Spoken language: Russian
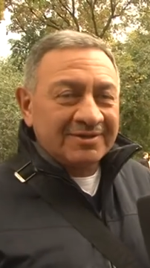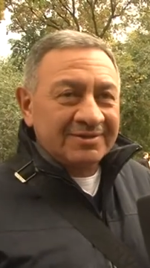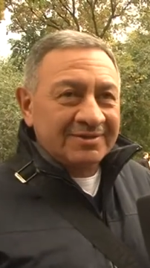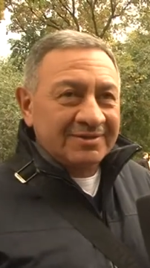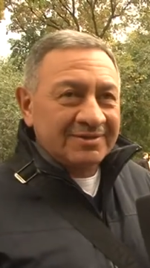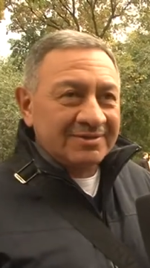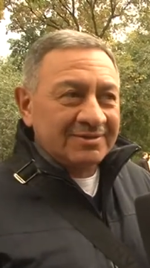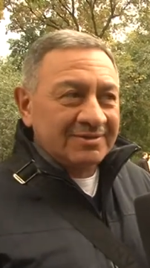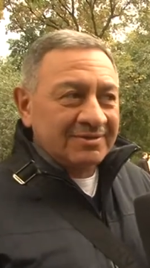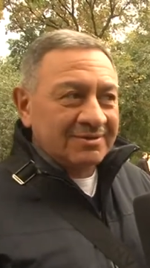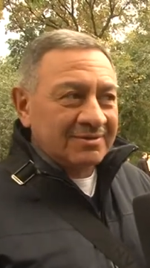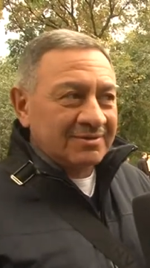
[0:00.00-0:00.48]

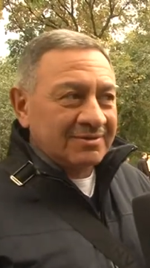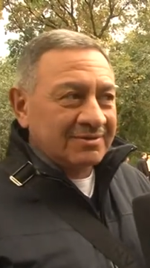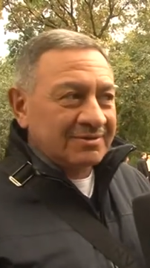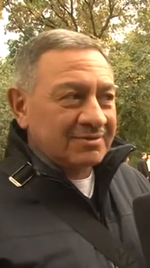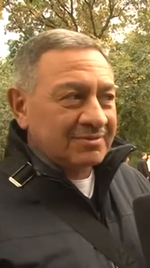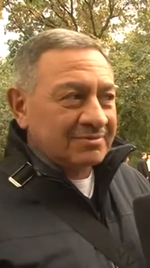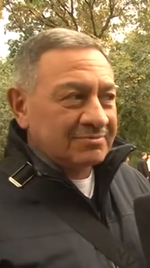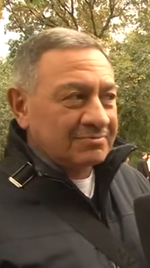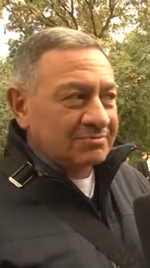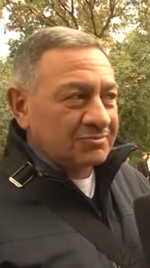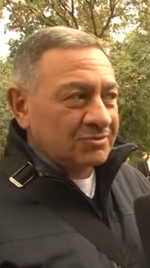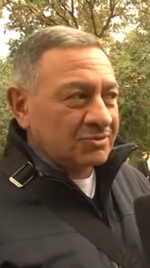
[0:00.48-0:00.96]

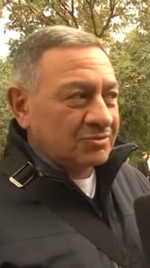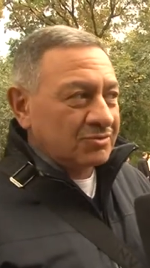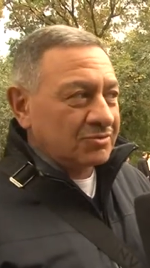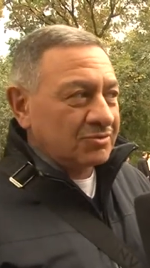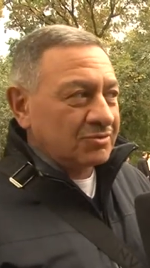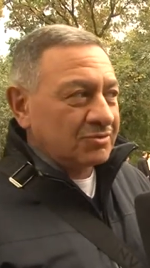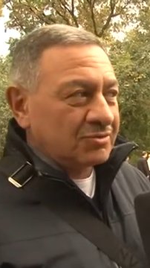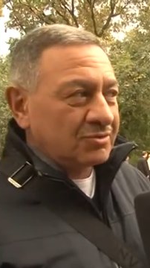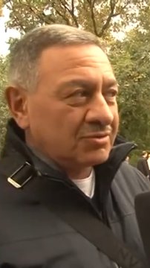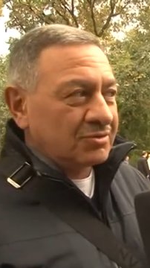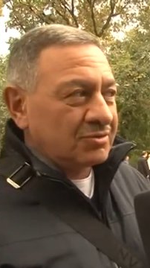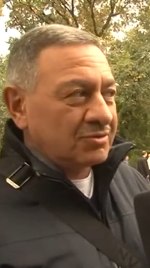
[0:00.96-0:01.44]
Э,
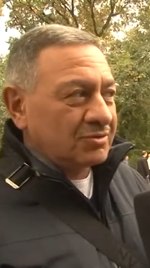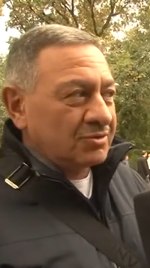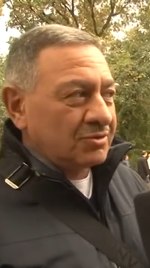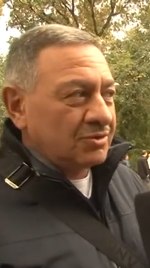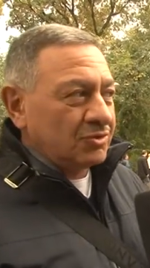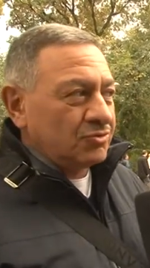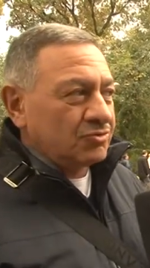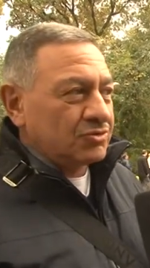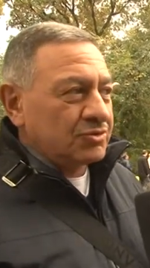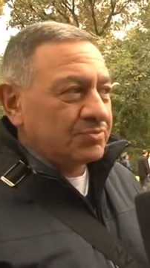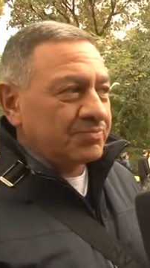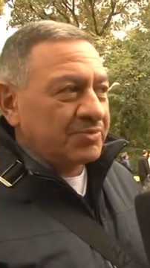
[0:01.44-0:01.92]
но
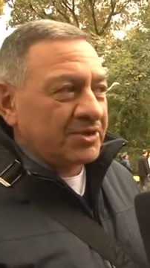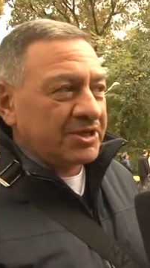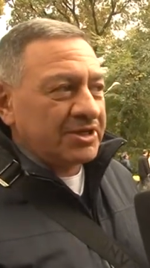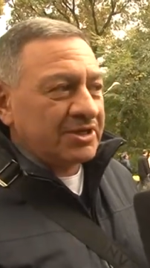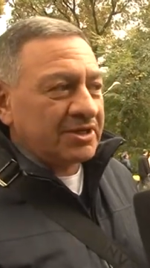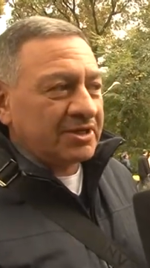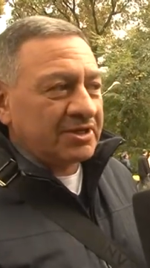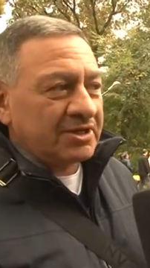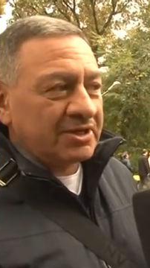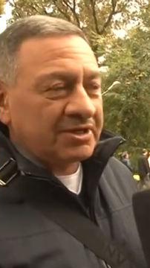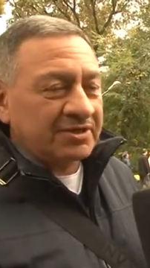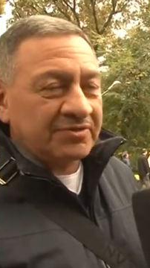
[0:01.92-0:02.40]
люди
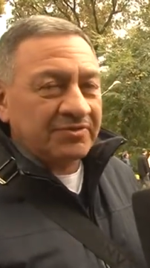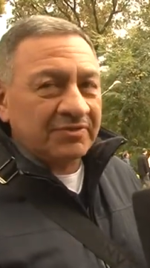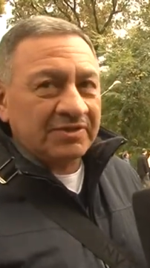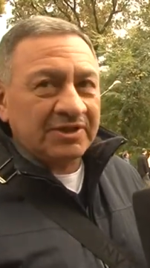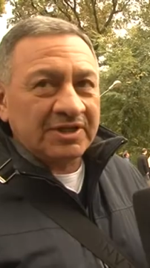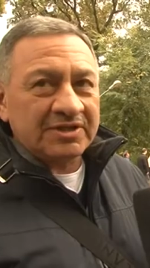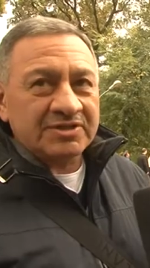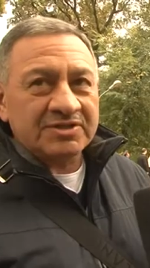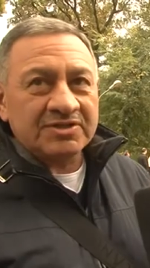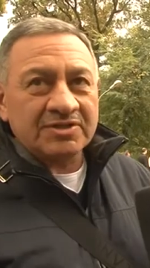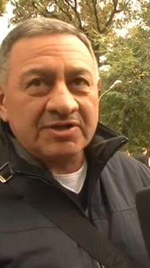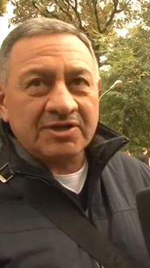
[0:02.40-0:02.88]
приехали,
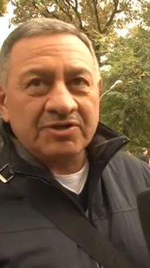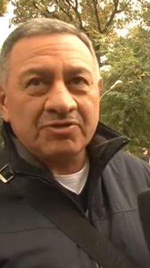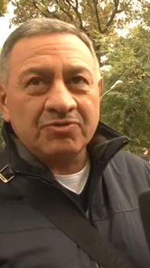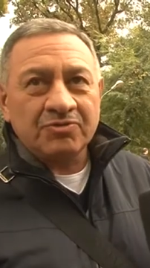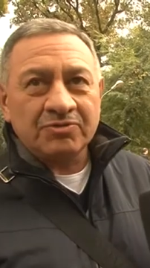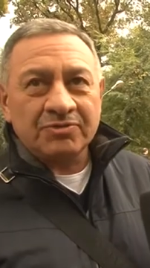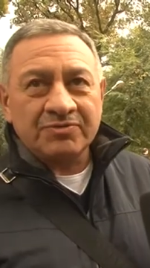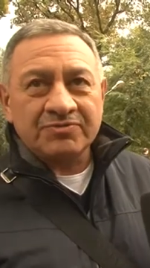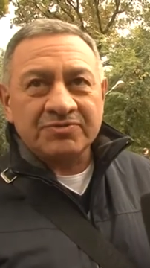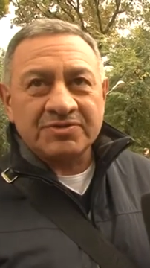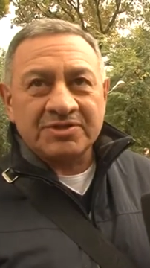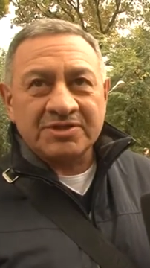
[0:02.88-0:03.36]
12
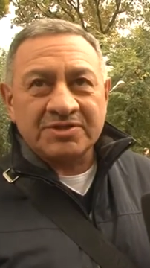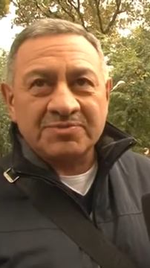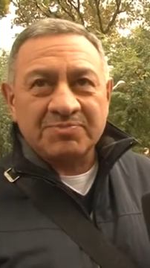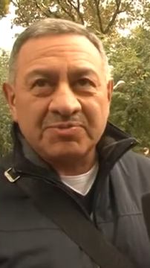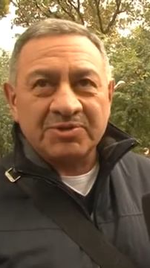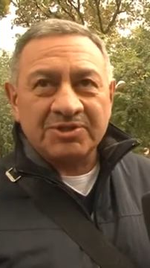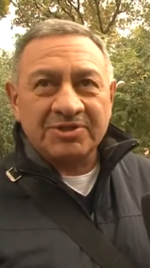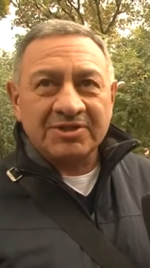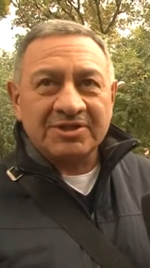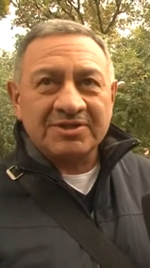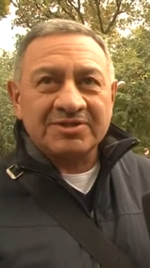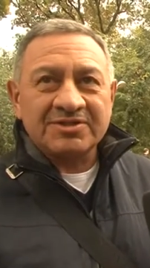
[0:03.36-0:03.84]
районов здесь,
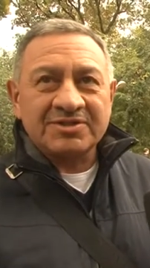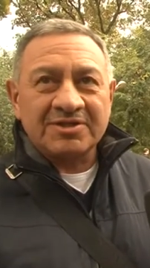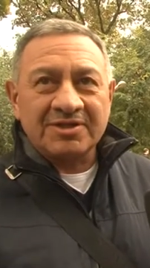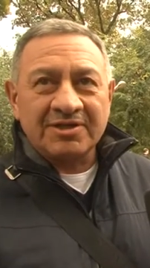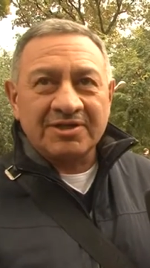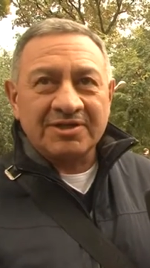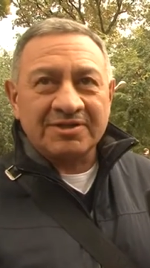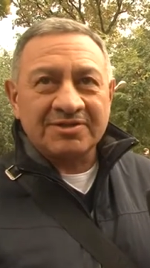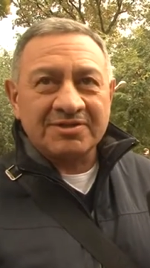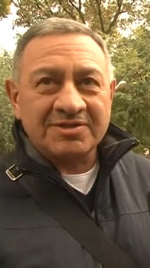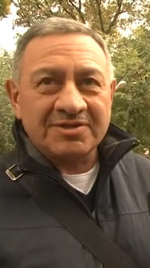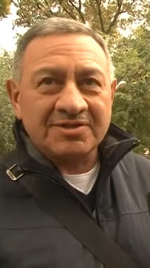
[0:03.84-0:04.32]
15
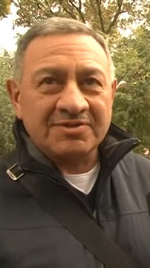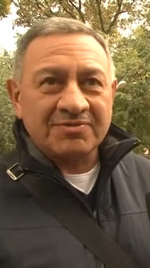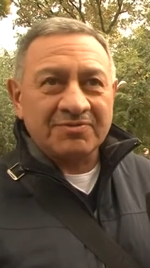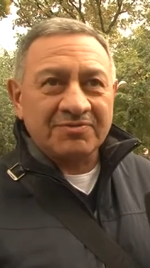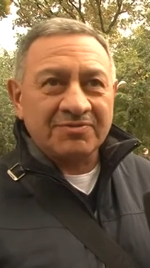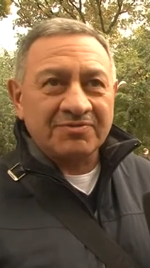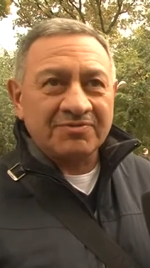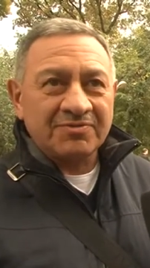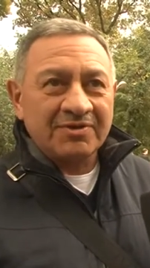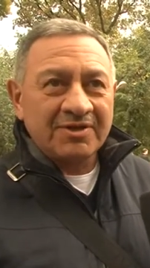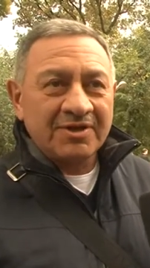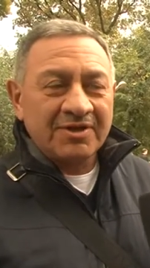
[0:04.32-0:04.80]

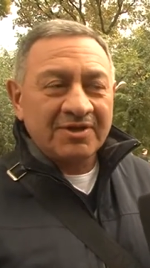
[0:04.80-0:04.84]
коллективов,